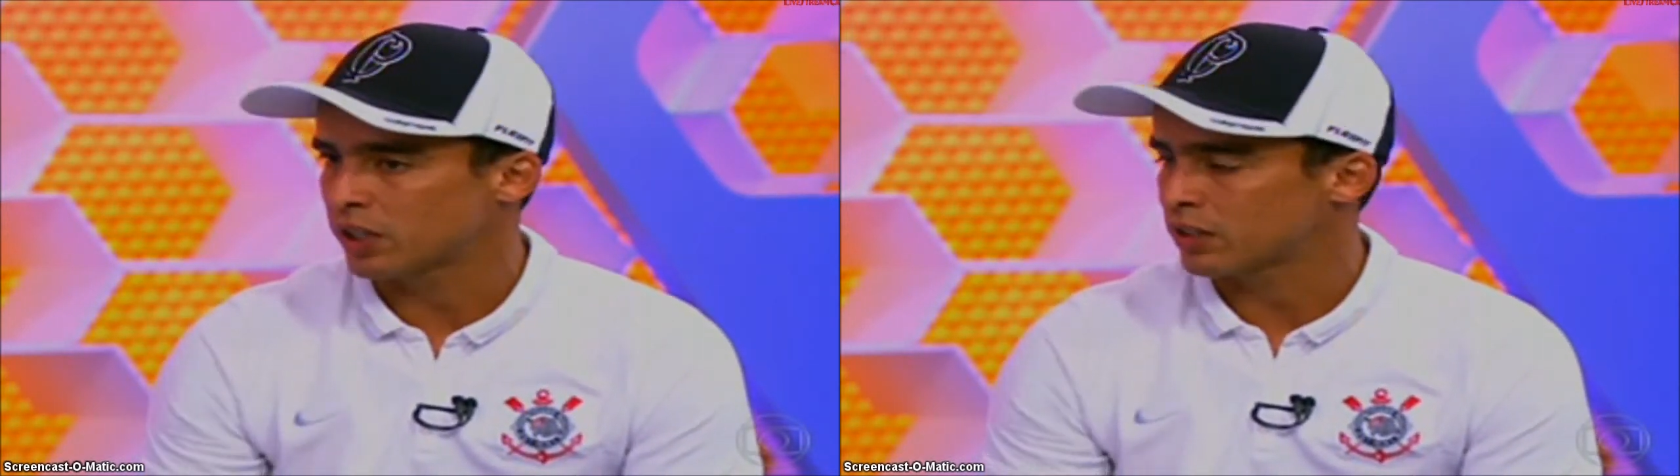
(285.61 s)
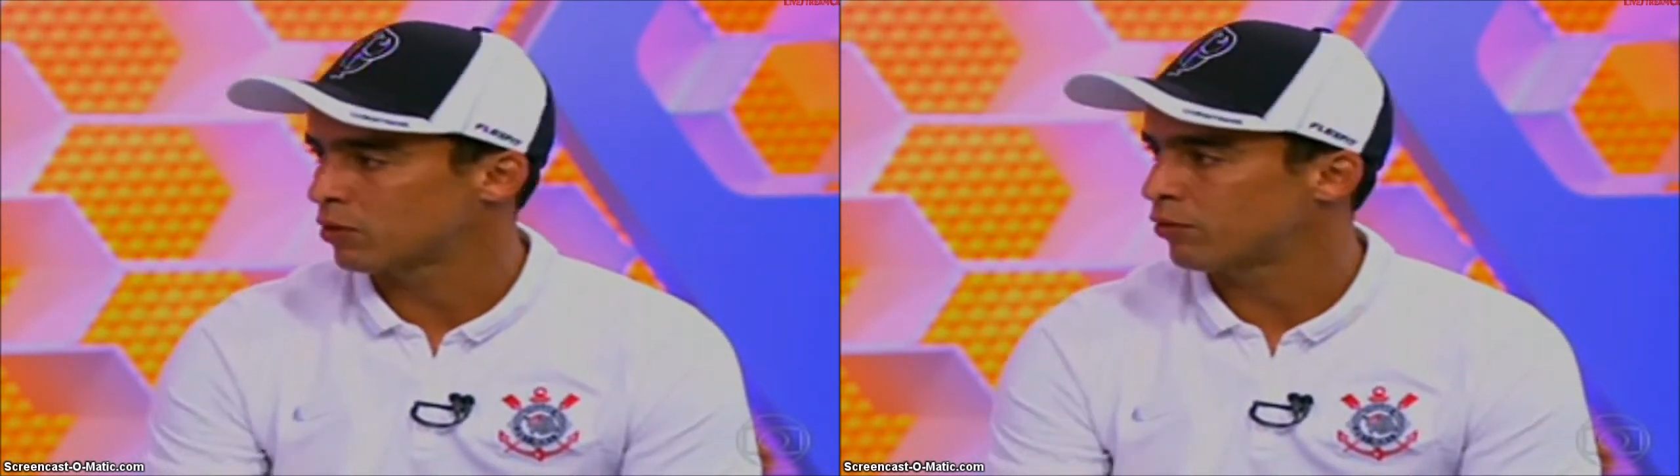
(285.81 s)

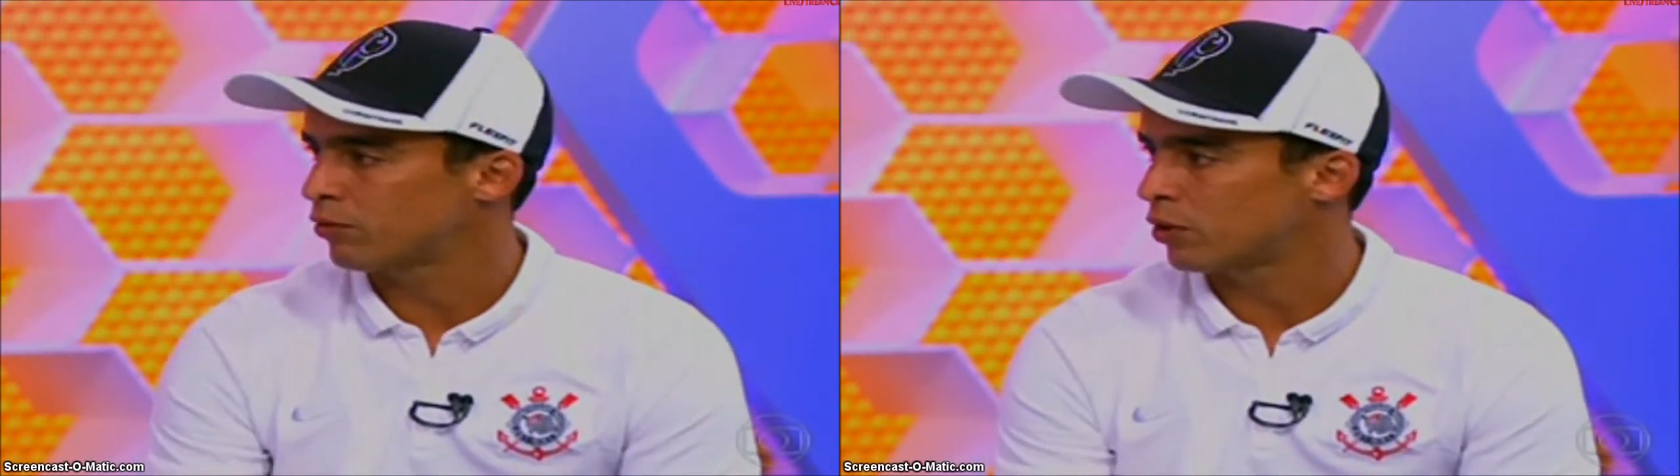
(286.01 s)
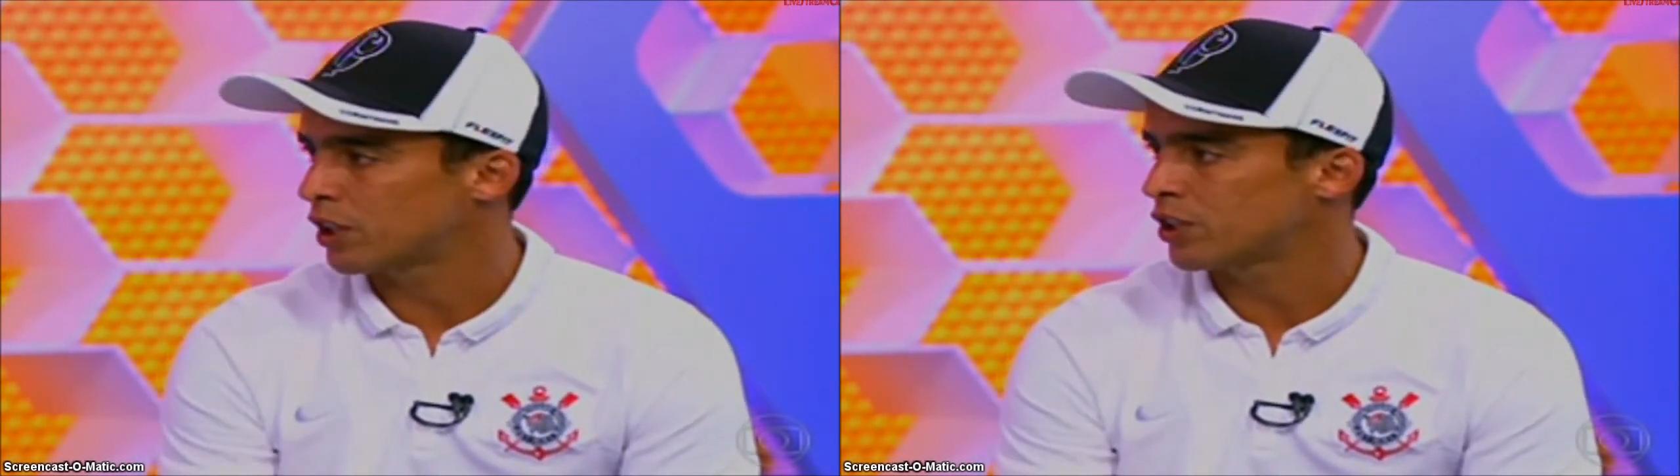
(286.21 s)
que é a
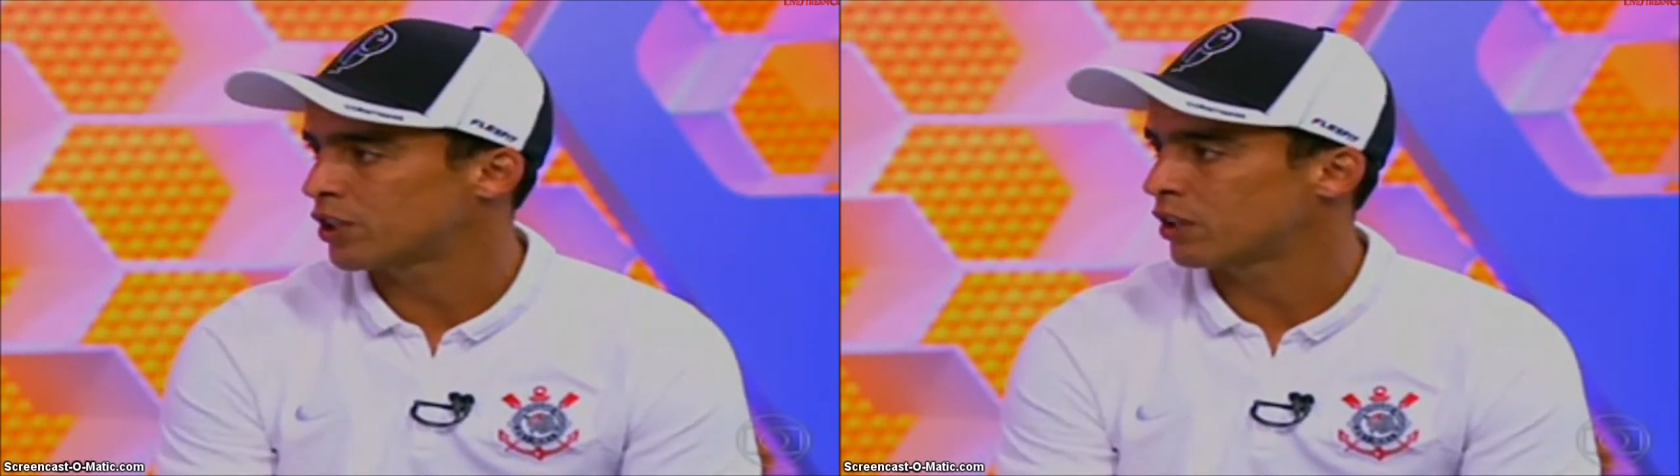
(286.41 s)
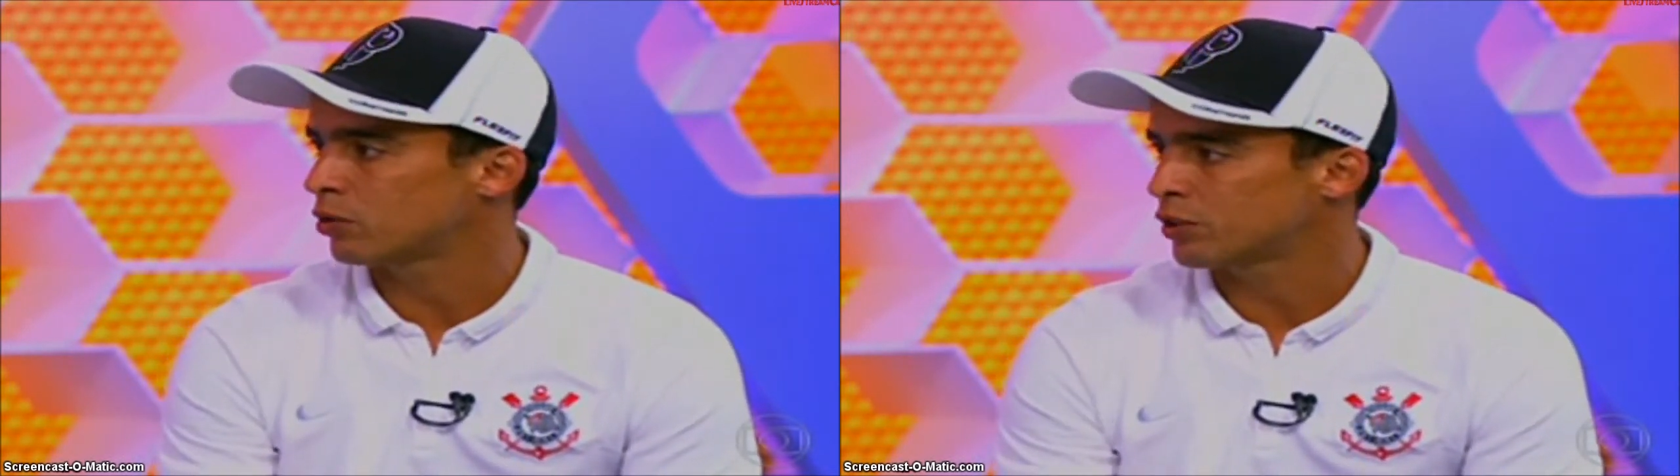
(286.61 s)
marcação
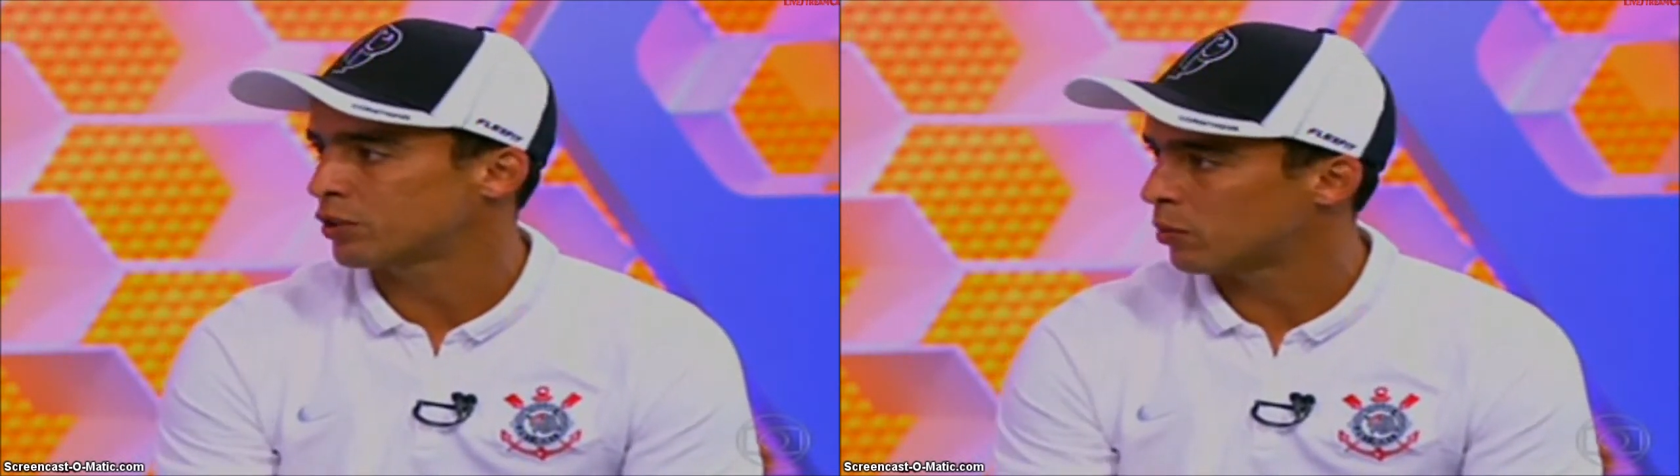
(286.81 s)
forte e